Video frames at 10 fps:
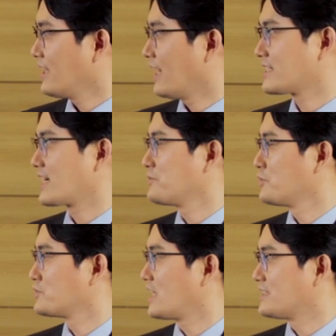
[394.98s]
아직 감이
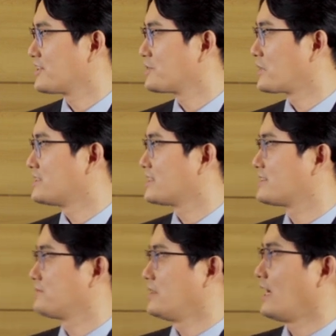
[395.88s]
오지 않으셔도
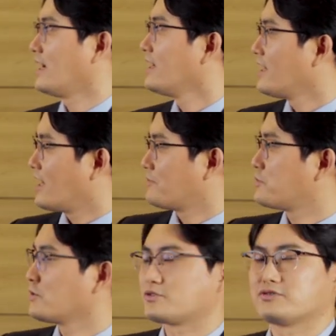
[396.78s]
괜찮습니다.
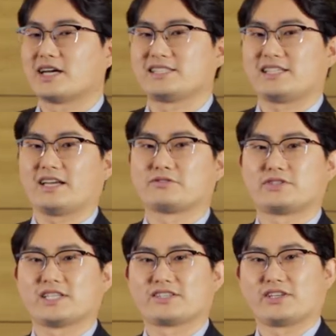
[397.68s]
앞으로 두 가지의
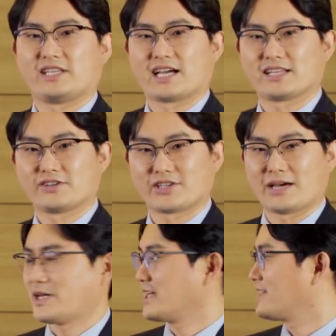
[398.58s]
구체적인 예가 더
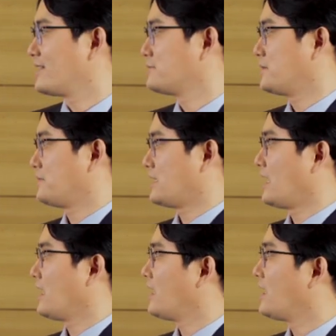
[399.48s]
남아있기
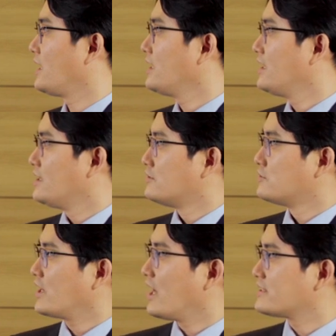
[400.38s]
때문입니다.
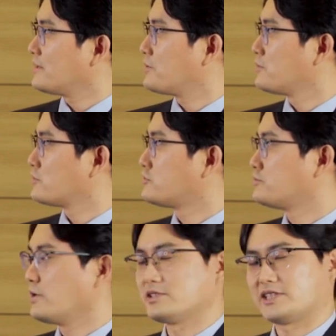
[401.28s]
우리가 살펴볼 두
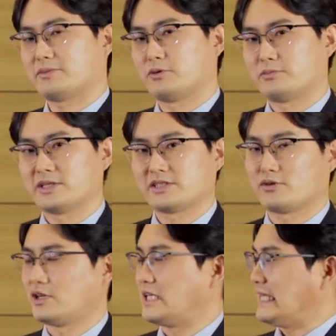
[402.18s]
번째 보편적
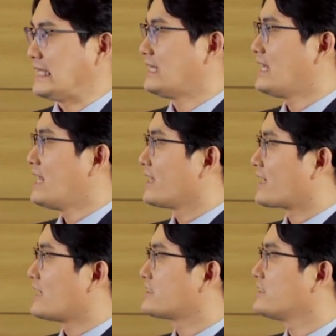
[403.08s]
원리는
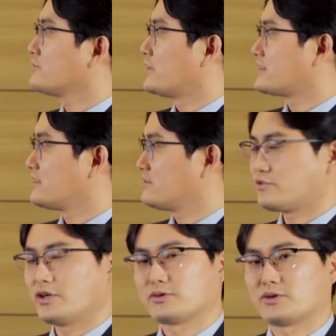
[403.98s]
갈튼 왓슨
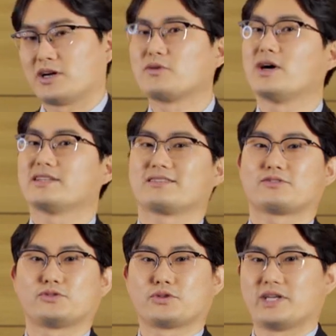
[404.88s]
수영도라고 하는
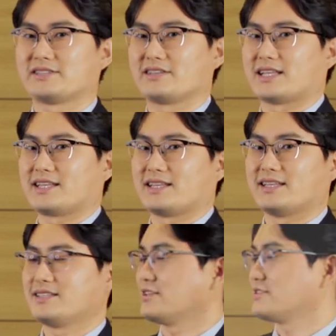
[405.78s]
구조에서 나타나는